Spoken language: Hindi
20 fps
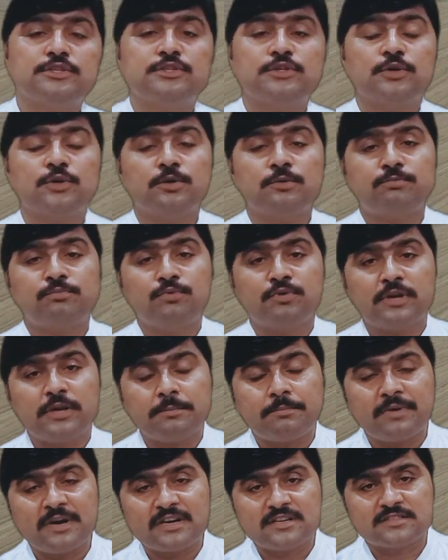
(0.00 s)
जो पूरे
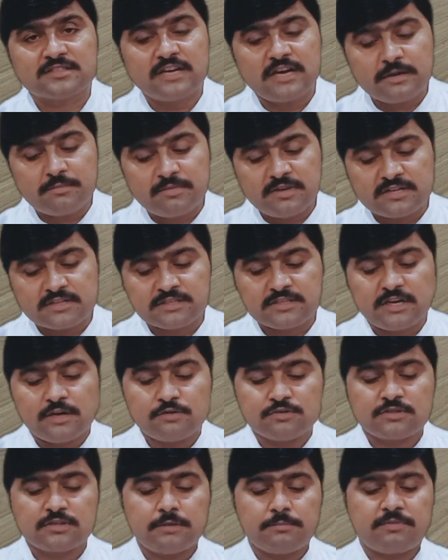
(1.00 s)
पाकिस्तान में अच्छा
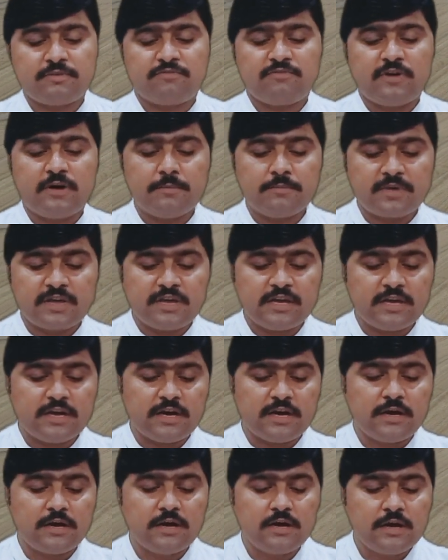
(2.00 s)
उसने परफॉर्म
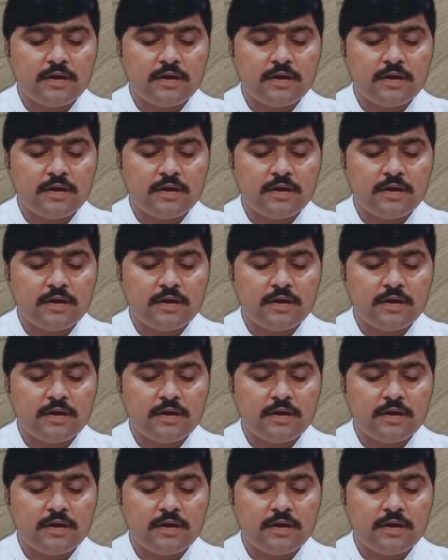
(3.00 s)
किया